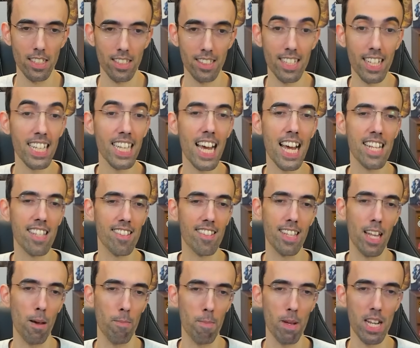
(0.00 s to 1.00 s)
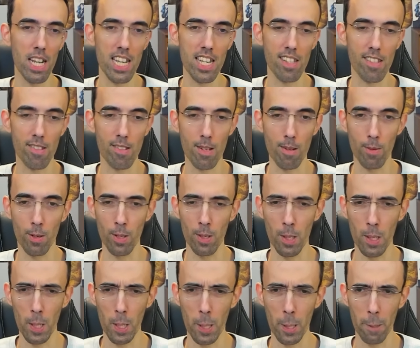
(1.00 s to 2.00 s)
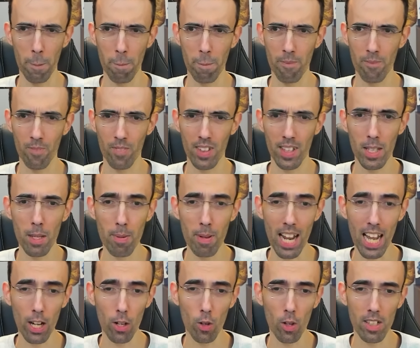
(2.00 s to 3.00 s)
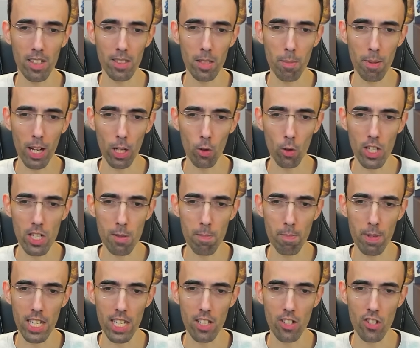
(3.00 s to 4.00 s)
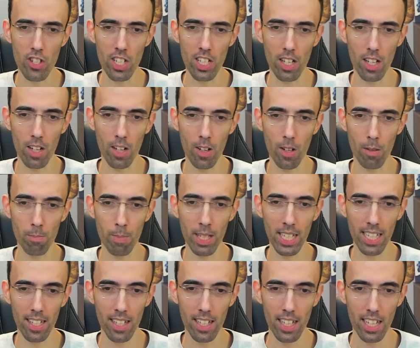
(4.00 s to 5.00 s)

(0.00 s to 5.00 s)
Detesta, bellissimo. Ti prego, ti prego, respingi. Oh, perché?